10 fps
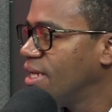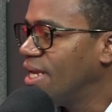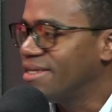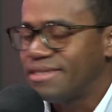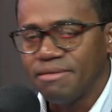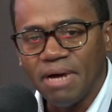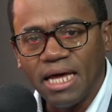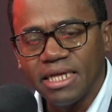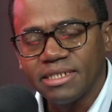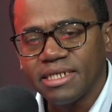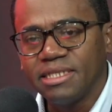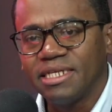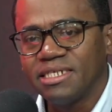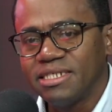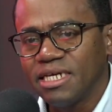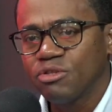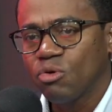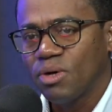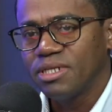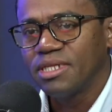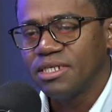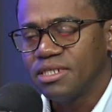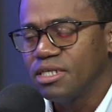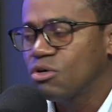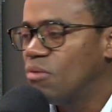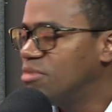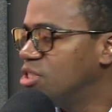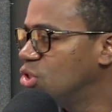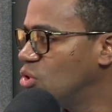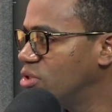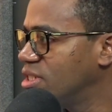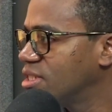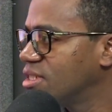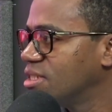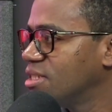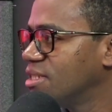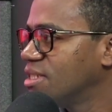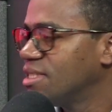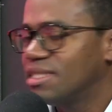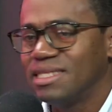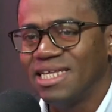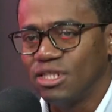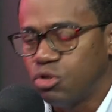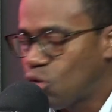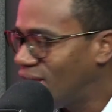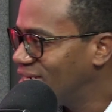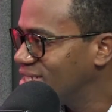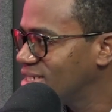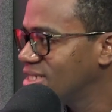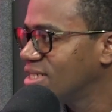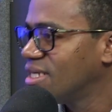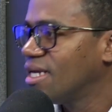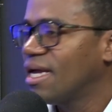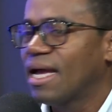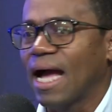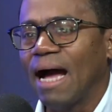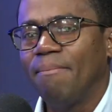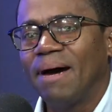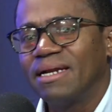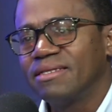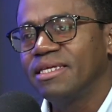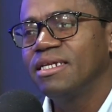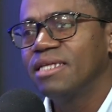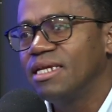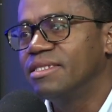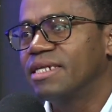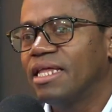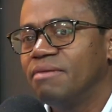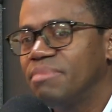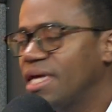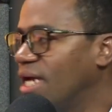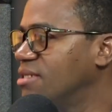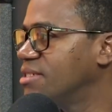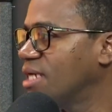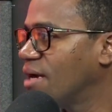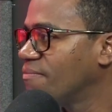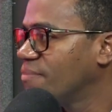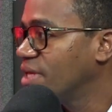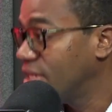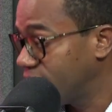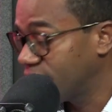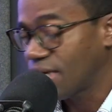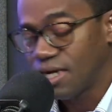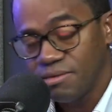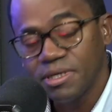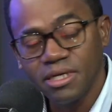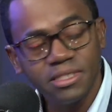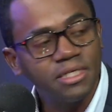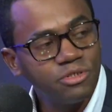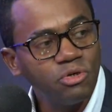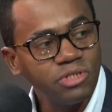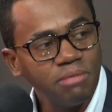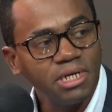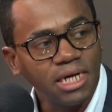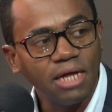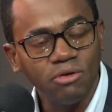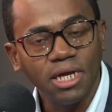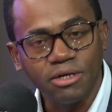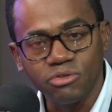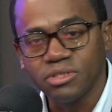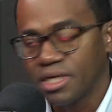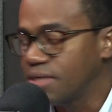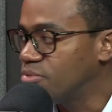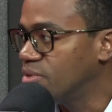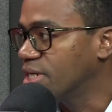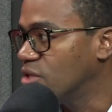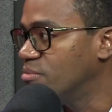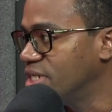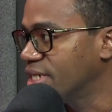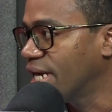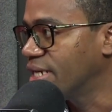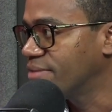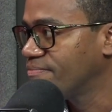estimadas entre 145 millones de dólares a partir de la entrada en vigencia, es decir, de la liberalización del mercado del arroz en la República Dominicana.